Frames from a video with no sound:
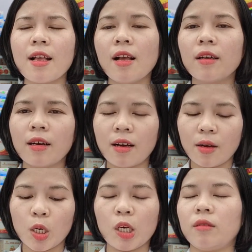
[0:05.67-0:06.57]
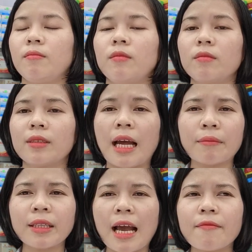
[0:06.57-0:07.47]
uh, tám
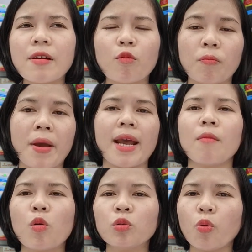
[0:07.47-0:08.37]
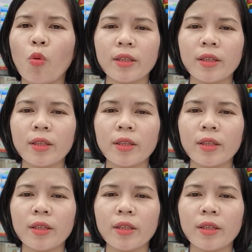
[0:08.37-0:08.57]
tháng và một bé là bốn tuổi.